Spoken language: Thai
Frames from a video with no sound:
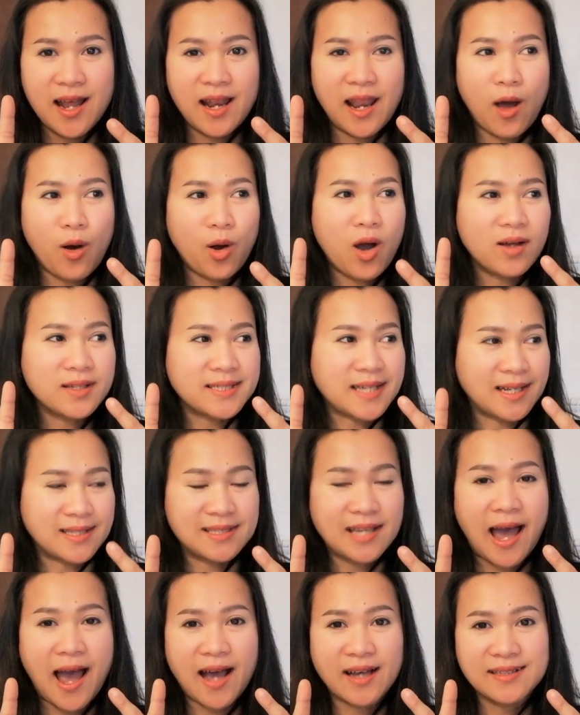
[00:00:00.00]
แล้วก็จาก
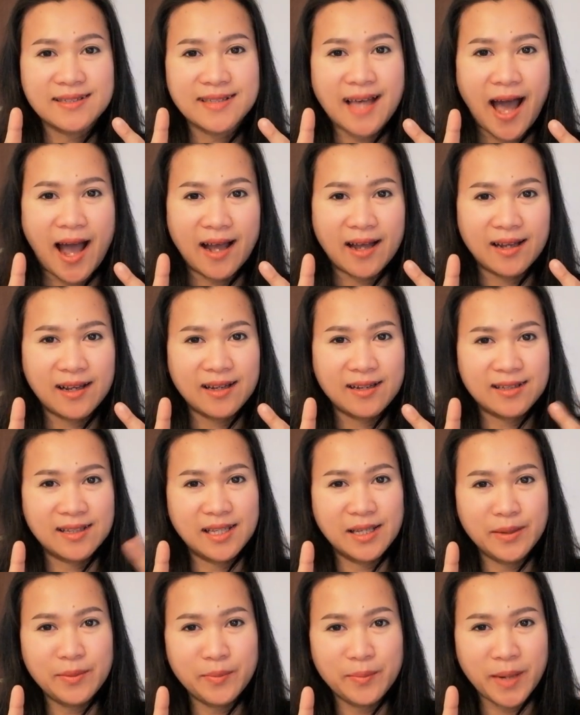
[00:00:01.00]
ช่างสัก
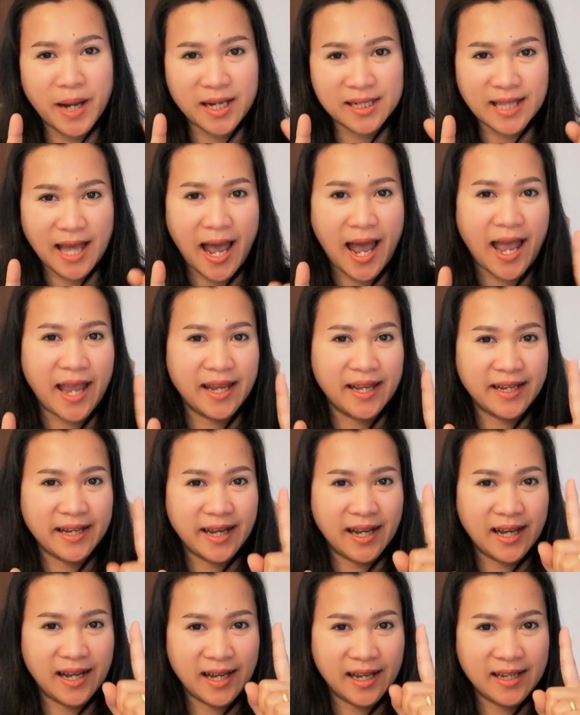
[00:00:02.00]
ที่เมืองไทย
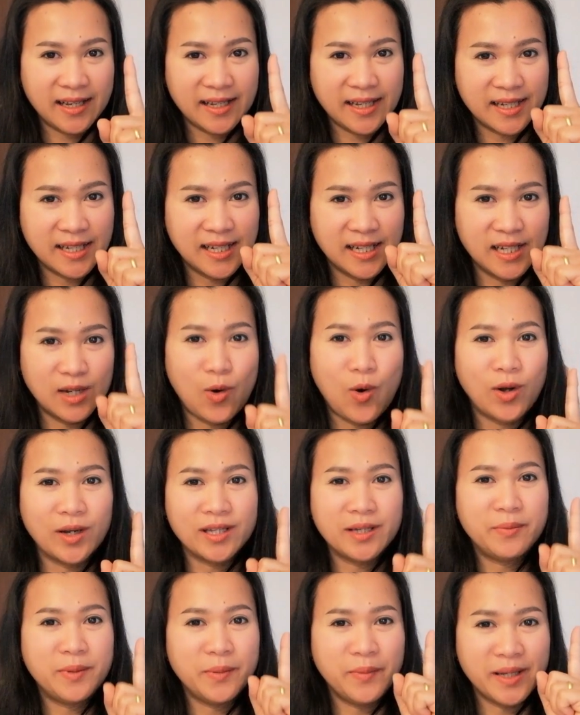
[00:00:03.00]
นะคะ อีกหนึ่งคน
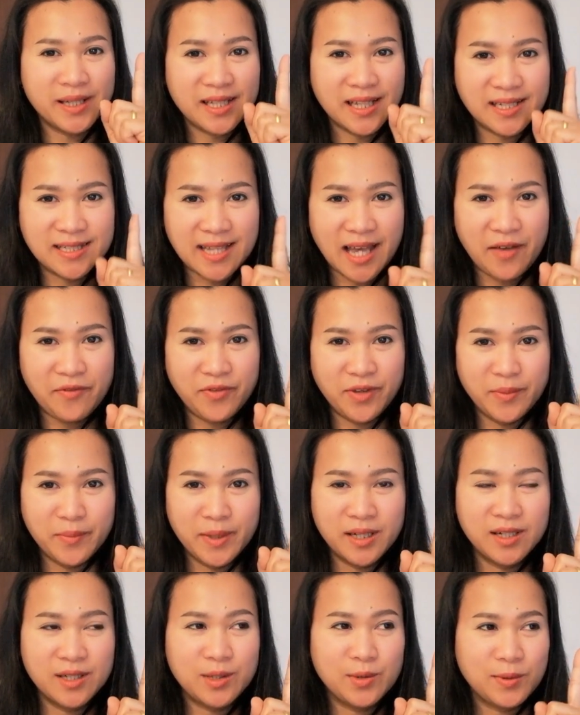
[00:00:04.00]
ที่พี่มิกติดใจฝี
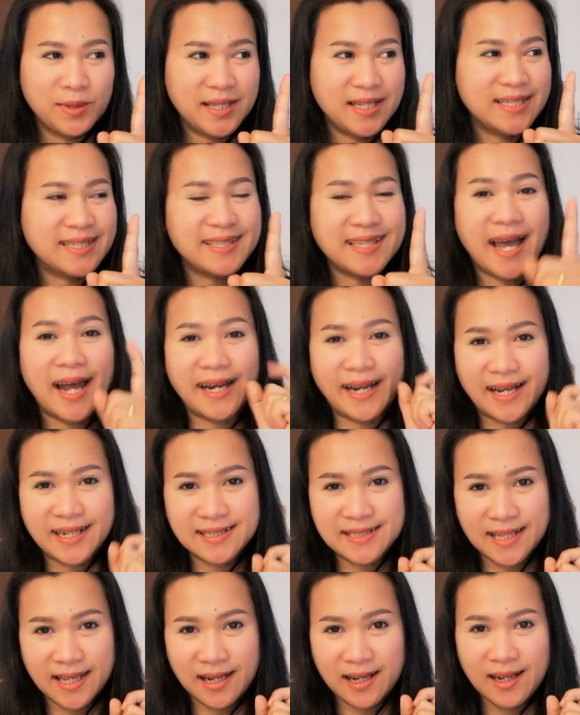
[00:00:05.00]
มืออยู่ที่เซียรั
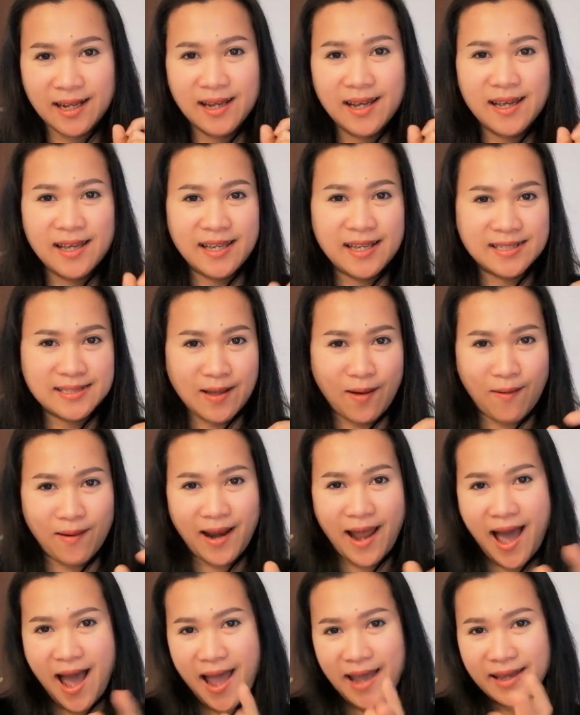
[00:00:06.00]
งสิตอีกสอง
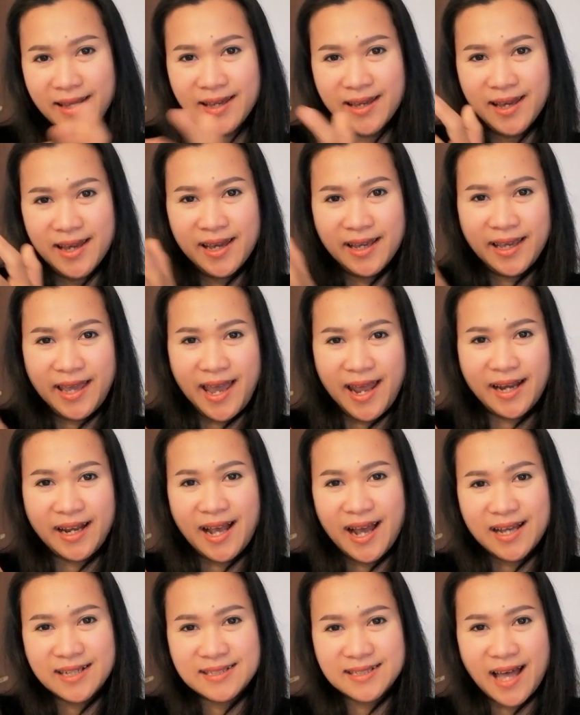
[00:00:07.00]
ลาย แขน
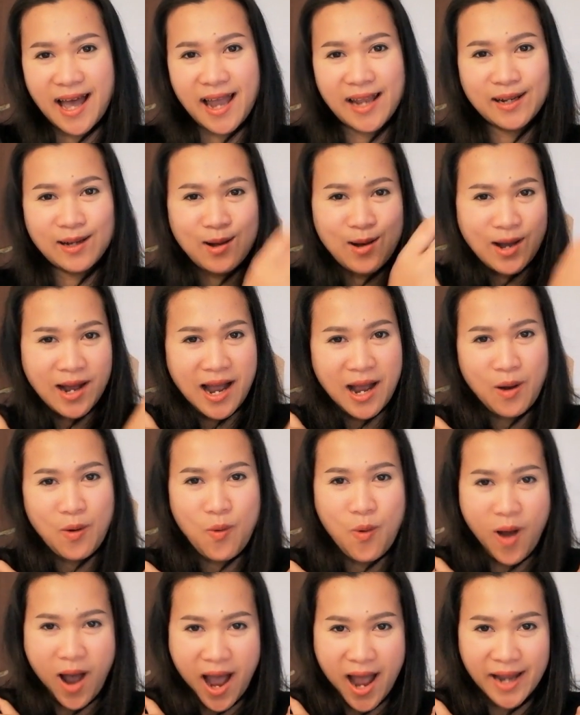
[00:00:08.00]
ข้างซ้ายแล้วก็ข้าง
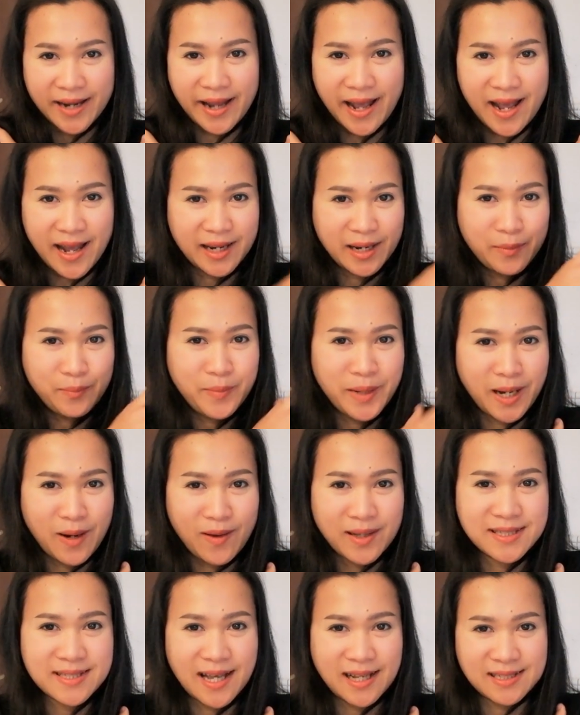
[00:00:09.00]
ขวานะ อันนั้นเป็น
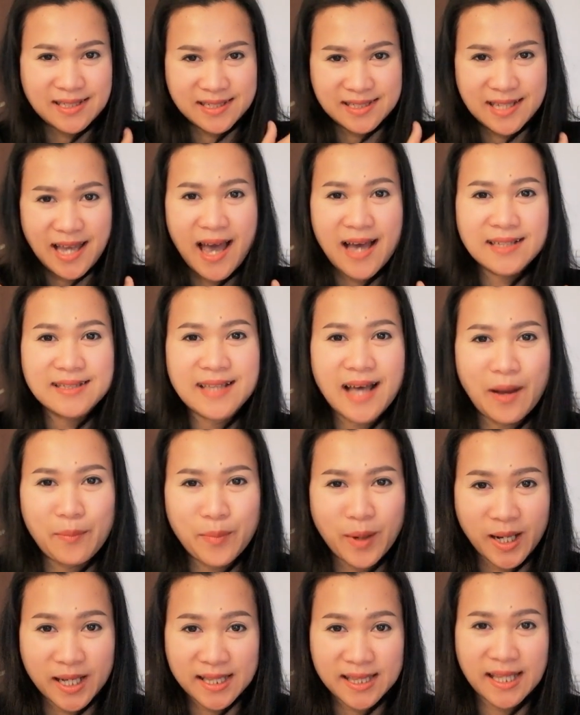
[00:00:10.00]
รอยสักจากช่างสัก
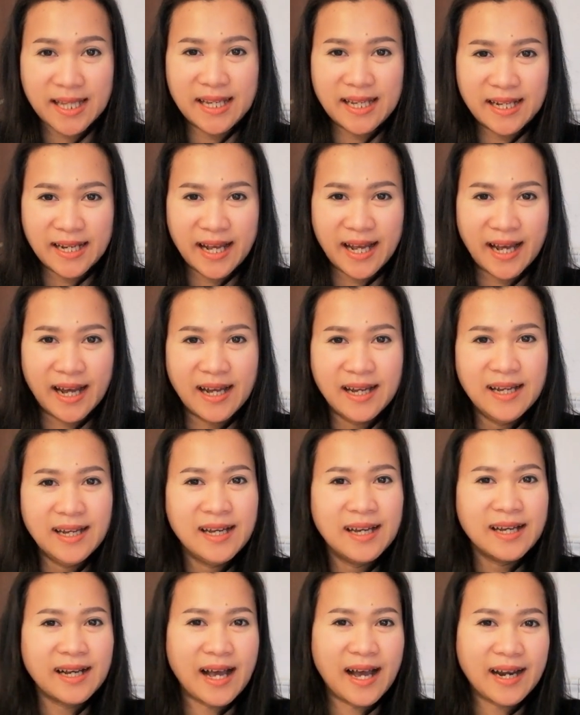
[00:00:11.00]
ปกตินะคะ
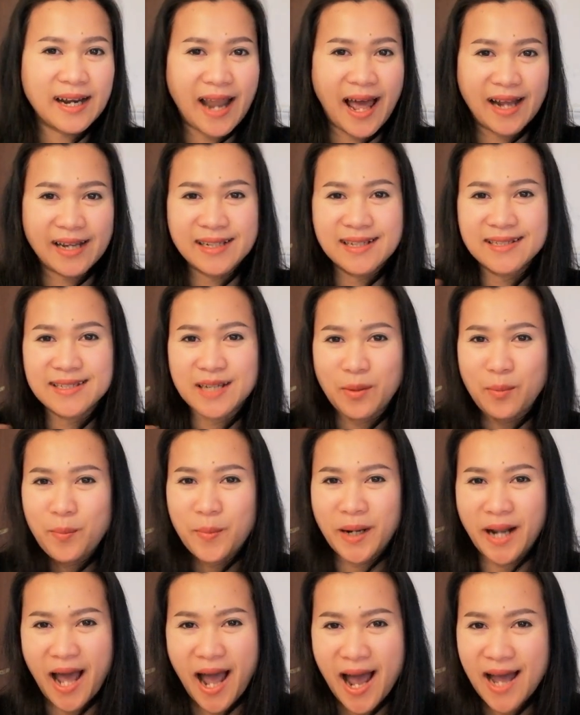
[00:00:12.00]
ข้างหลังนี่จาก
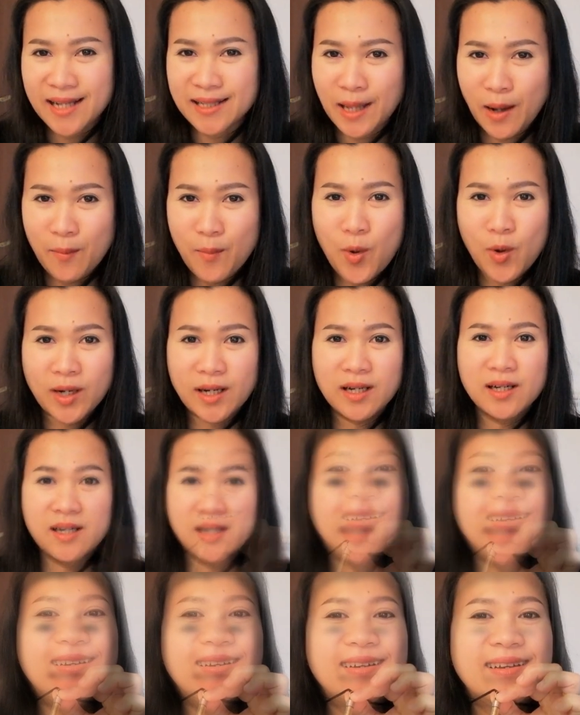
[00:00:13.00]
พระทั้งหมดเล
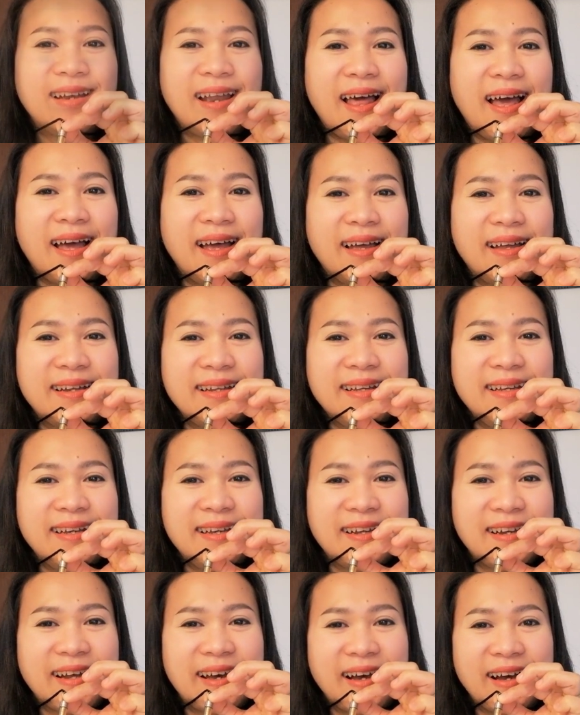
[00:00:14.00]
ย และนี่
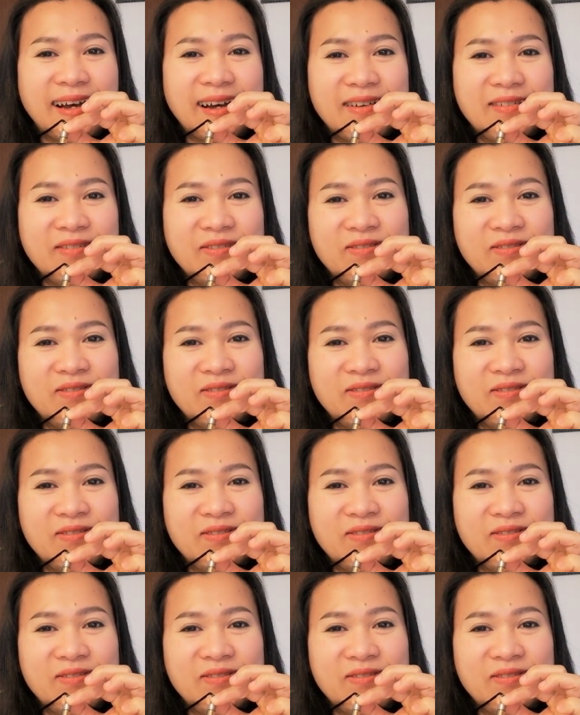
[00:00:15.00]
นะคะ